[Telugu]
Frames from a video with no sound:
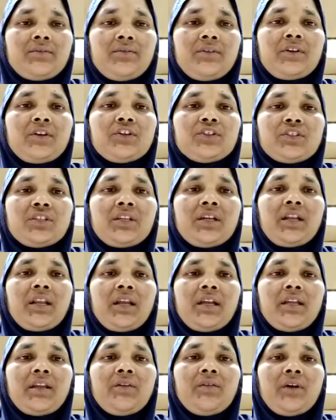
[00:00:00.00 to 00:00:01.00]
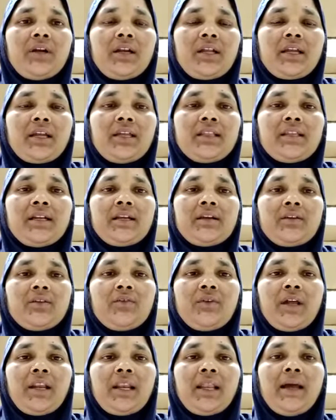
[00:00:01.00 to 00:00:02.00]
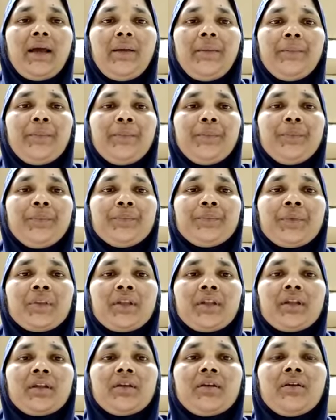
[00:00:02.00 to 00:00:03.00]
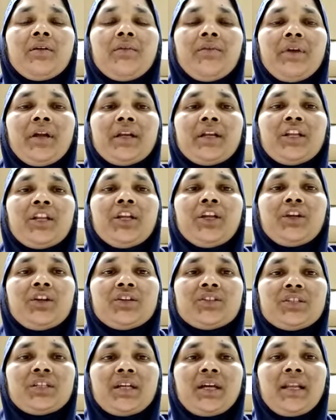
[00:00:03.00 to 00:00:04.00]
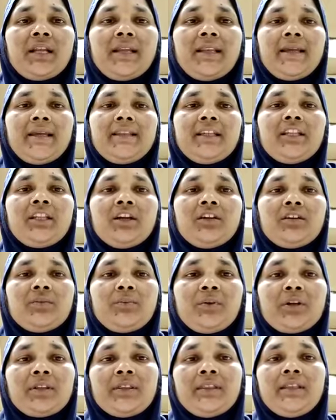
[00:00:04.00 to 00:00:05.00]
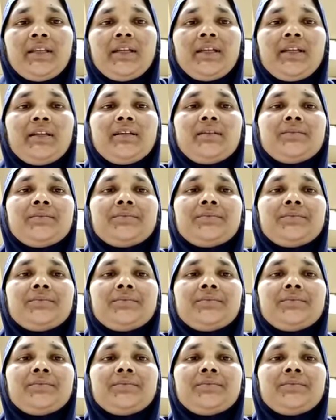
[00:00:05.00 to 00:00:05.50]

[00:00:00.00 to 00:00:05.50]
విరోచనాలు అయిన వాళ్ళకి తినటం వల్ల వెంటనే విరోచనాలు అనేది తగ్గిపోతుందండి